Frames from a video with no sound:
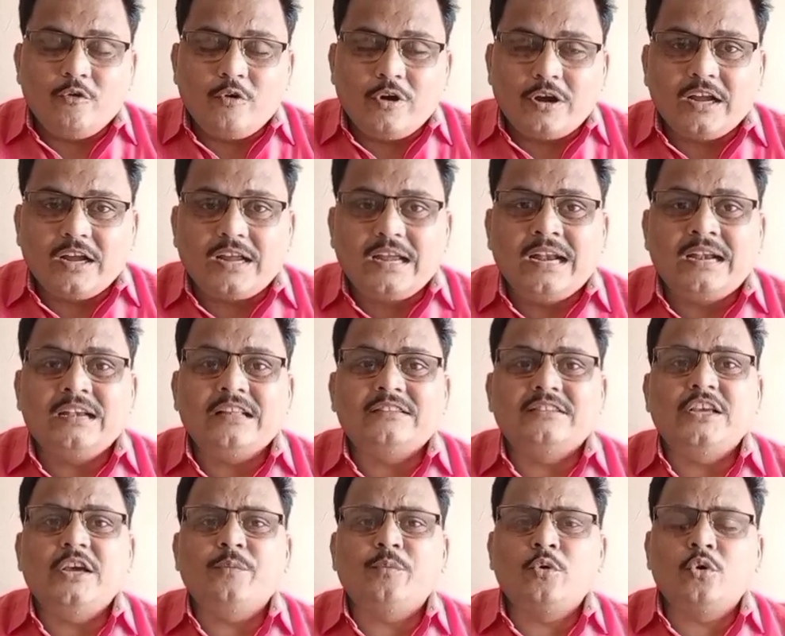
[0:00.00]
ఒక గంట
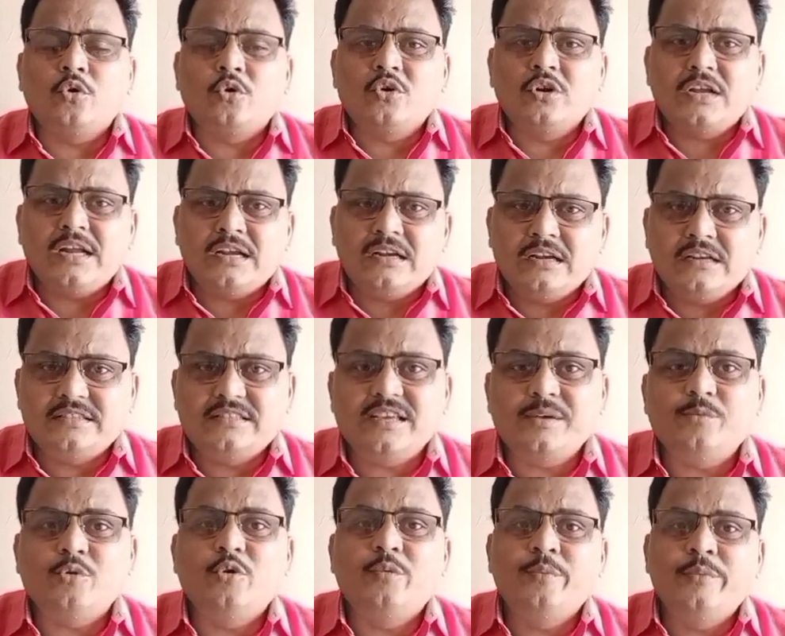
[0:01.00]
సేపు రెండు గంటల
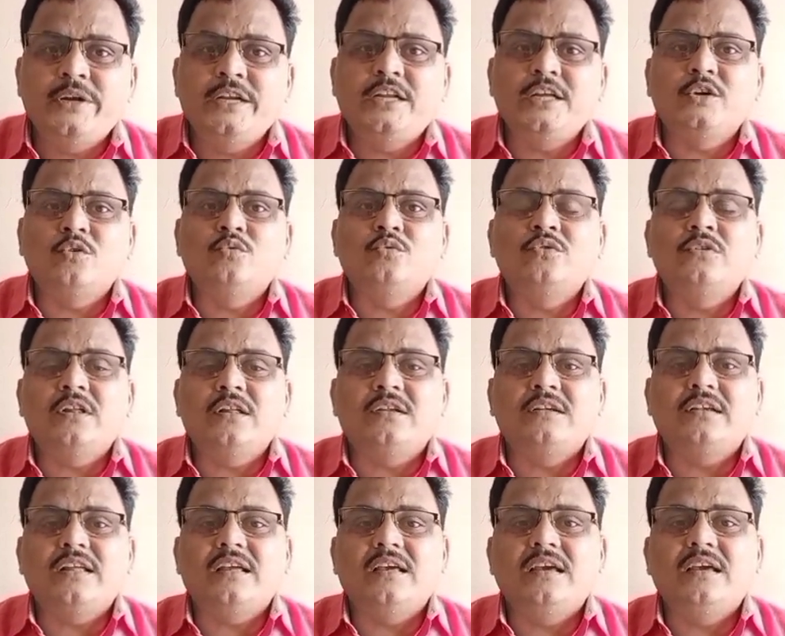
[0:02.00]
సేపు మీటింగ్
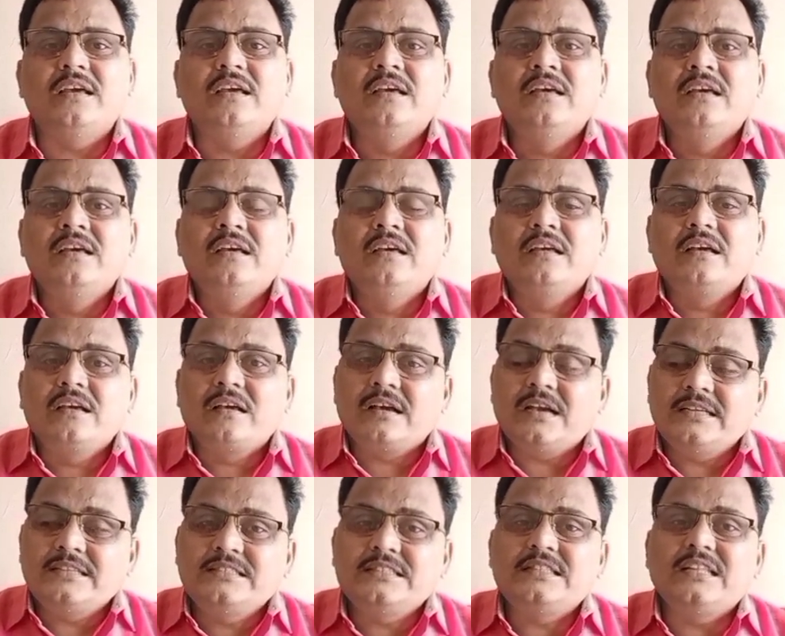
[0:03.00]
ఉందంటే
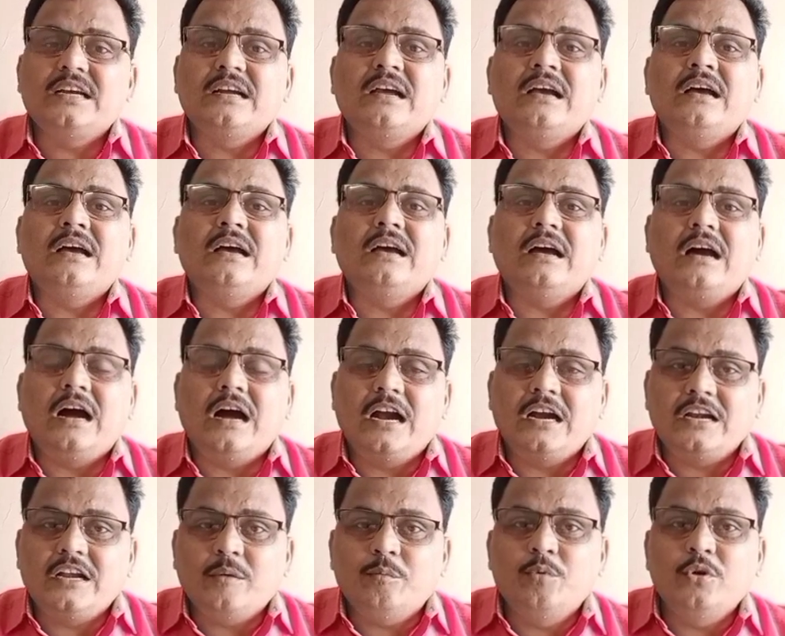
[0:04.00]
ఖచ్చితంగా ఆ
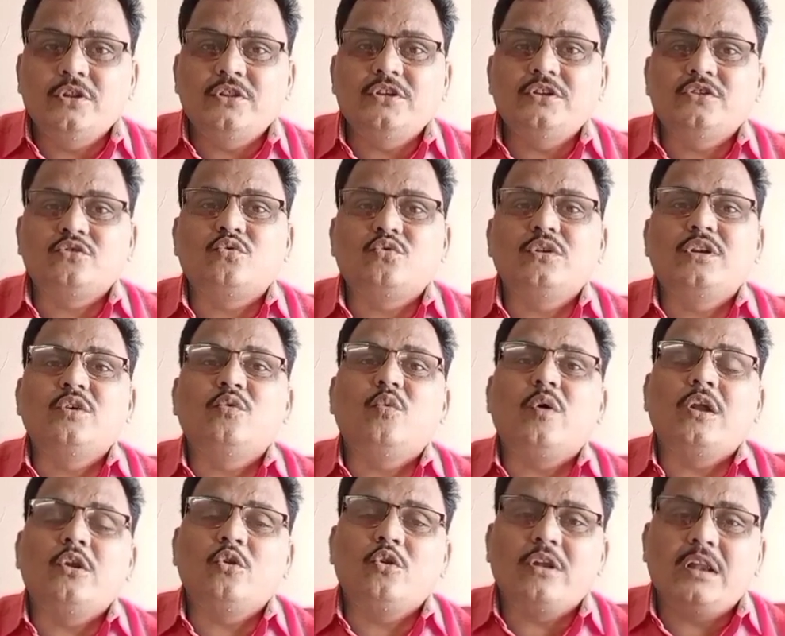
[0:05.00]
డబ్బులు తీసుకుని
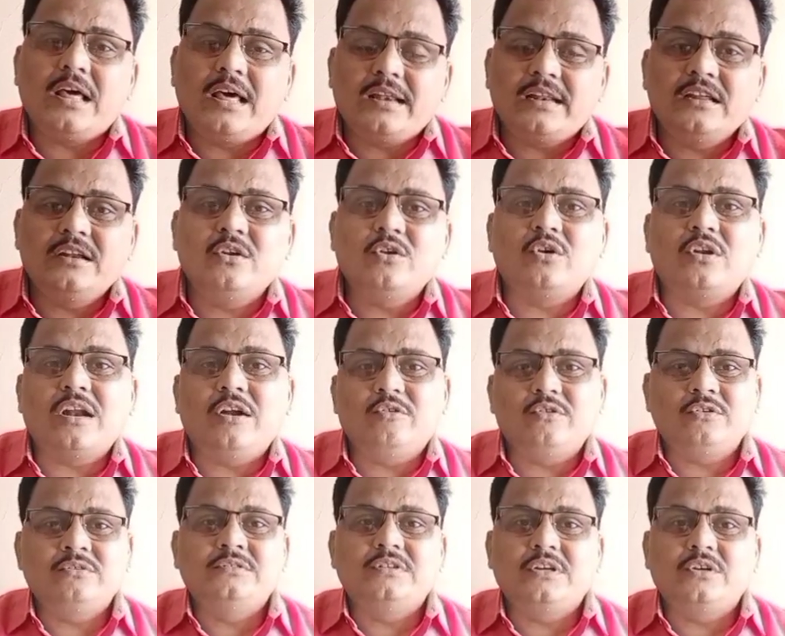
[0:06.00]
వాళ్ళు లారీల్లో
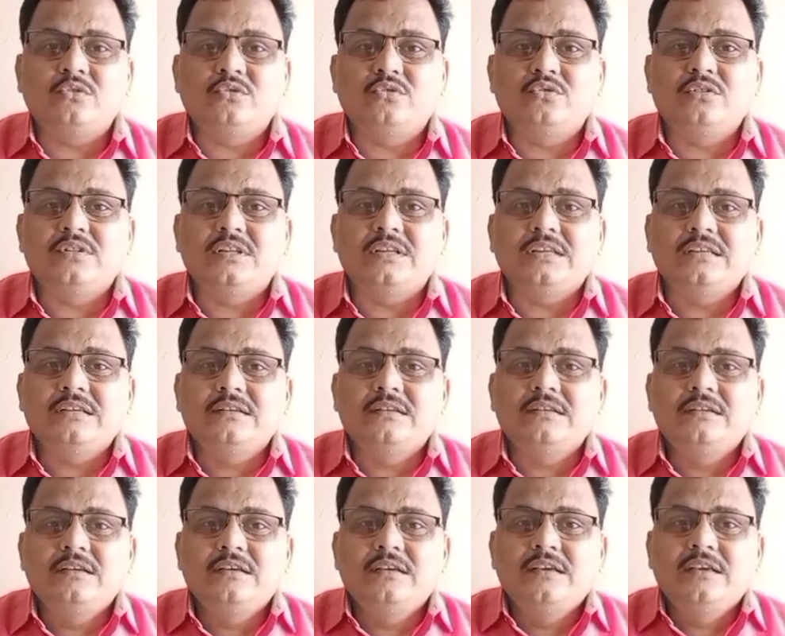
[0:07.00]
రావటం జరుగుతుంది
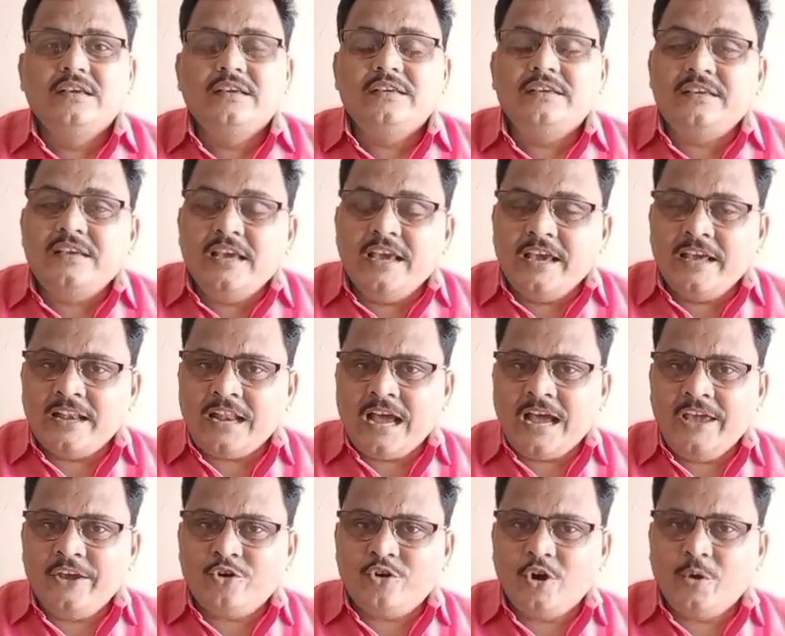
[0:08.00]
ఏ
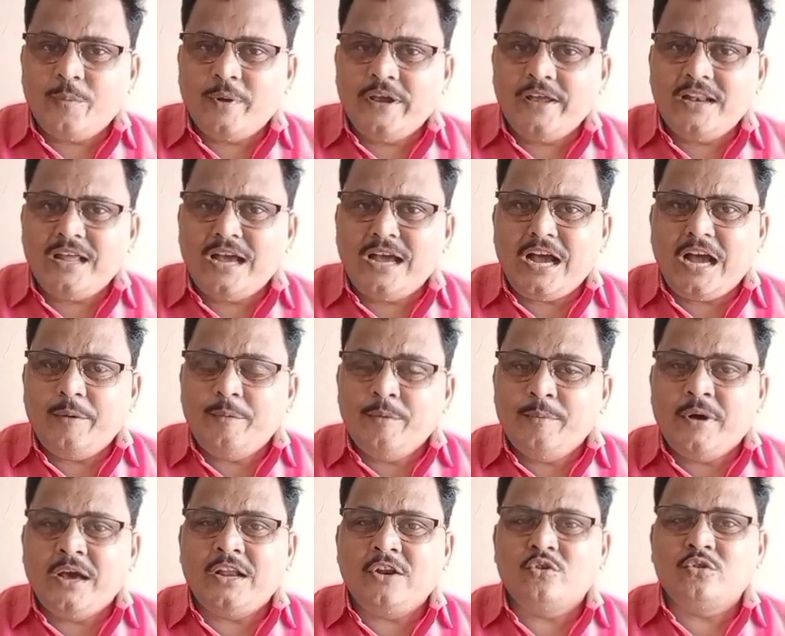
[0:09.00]
నాయకుడు పైన
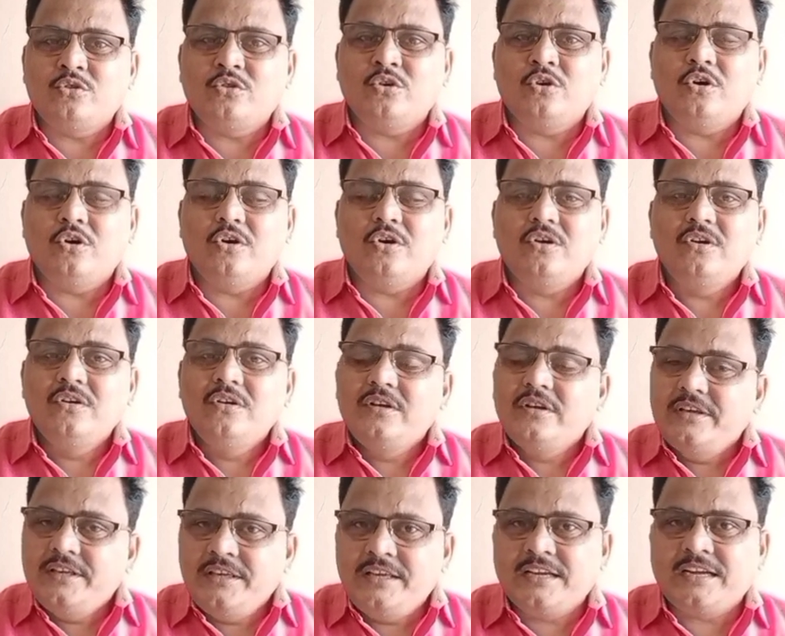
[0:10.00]
అభిమానంతో
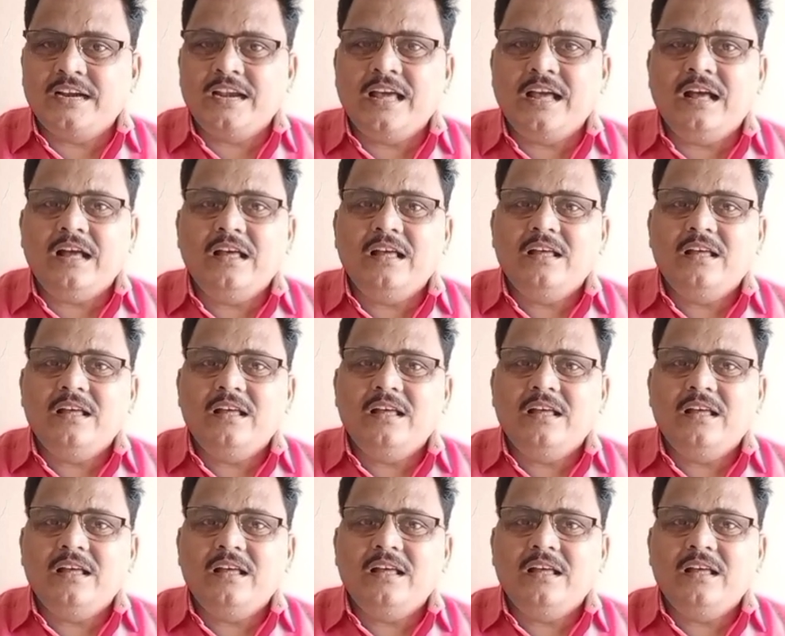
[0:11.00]
ఇక్కడ